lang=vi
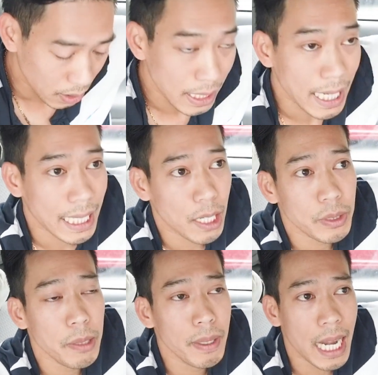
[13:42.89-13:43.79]
thì càng ngày đầu
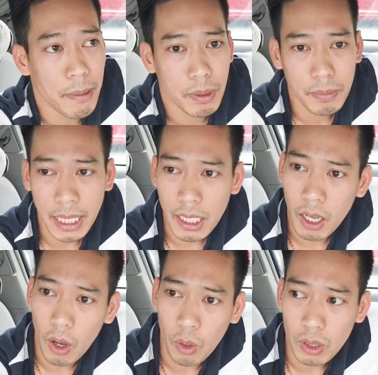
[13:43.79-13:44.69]
tiên mình làm mình mới thấy
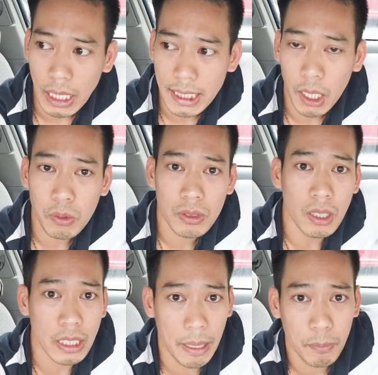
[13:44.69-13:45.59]
lộ tại sao
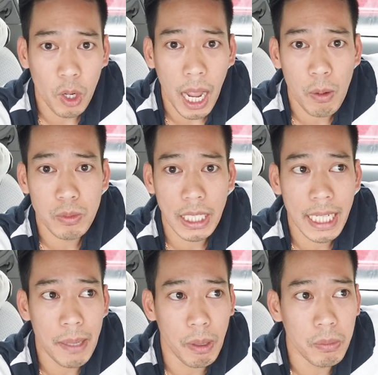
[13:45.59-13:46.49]
trước tiệm có ông Việt
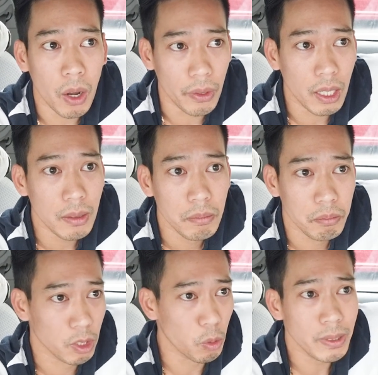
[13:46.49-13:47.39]
Nam ổng ngồi đó
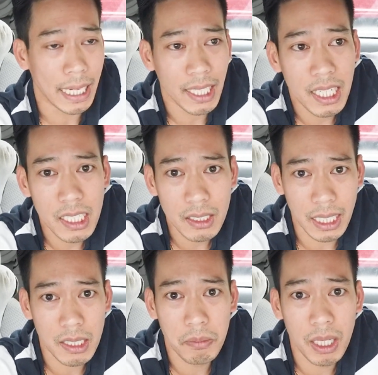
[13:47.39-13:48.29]
mình cũng chẳng đấy nữa
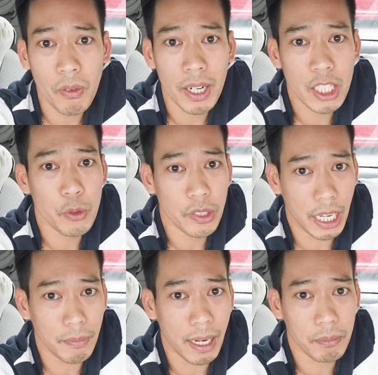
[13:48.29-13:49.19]
tại vì mình không phải là nhiều
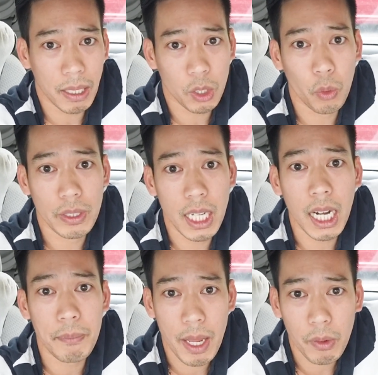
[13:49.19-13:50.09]
chuyện các bạn mặc dù dân
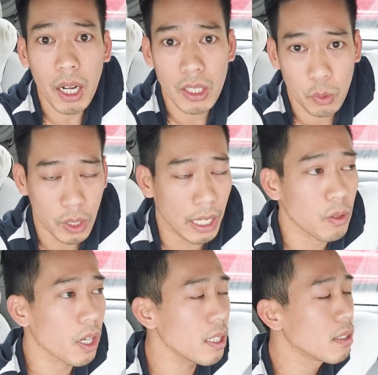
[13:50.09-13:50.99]
làm neo rất là nhiều chuyện
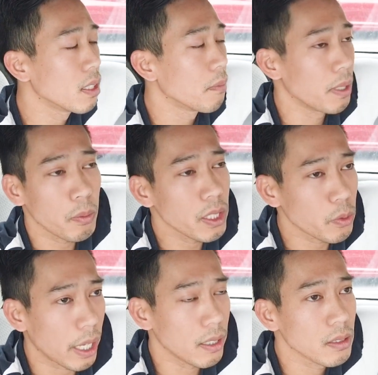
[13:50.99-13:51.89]
ok mình không có
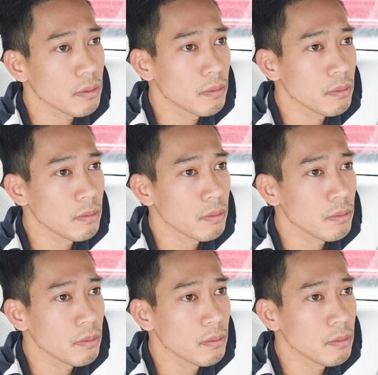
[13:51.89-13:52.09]
nhiều chuyện